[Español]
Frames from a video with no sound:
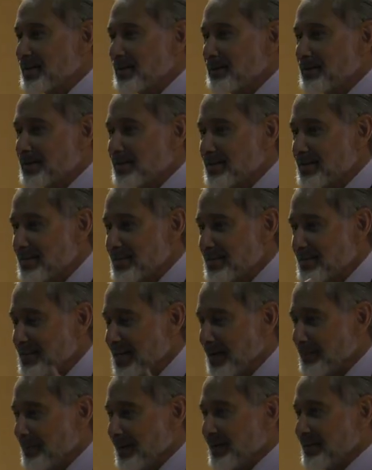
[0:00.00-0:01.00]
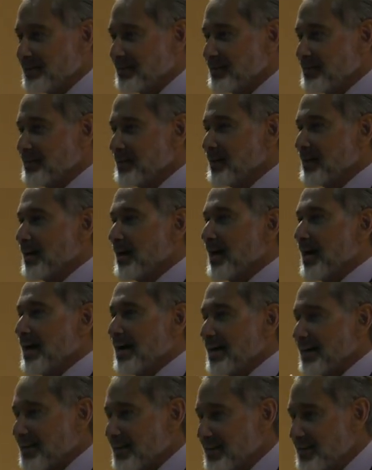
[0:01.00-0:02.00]
qué es lo que les espera afuera. Y
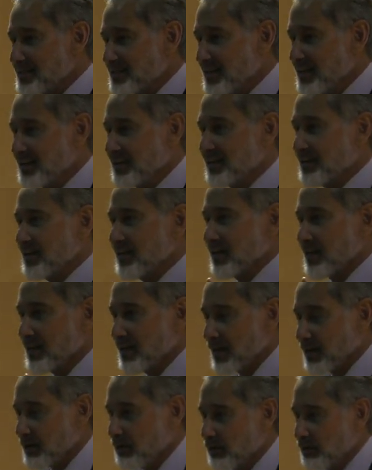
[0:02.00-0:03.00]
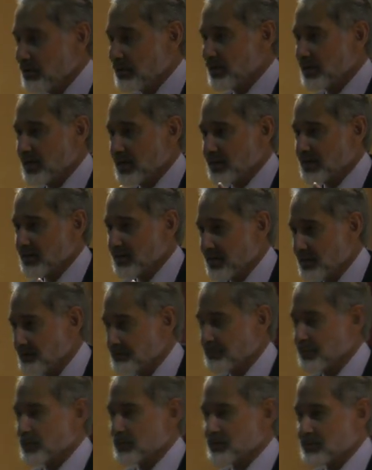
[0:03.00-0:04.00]
pues mi,
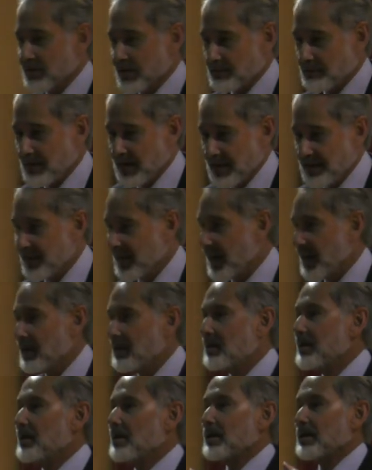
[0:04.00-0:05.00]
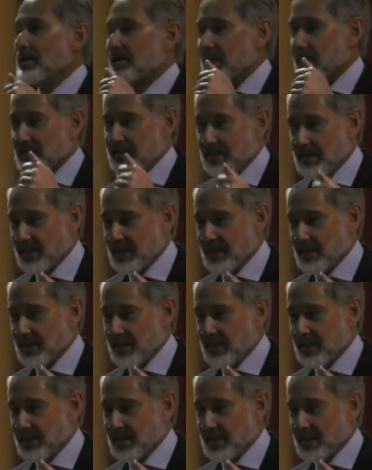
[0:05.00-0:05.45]
visita tenía ese fin, tenía